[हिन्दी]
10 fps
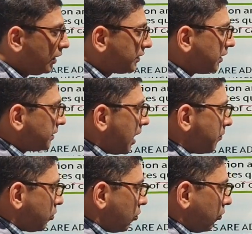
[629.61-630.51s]
इस
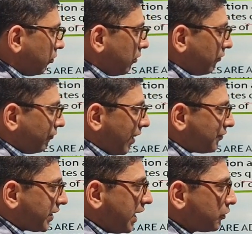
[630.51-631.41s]
एग्ज़ाम को
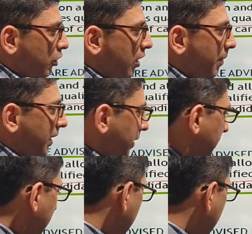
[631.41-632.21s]
वेबसाइट जो है हमारी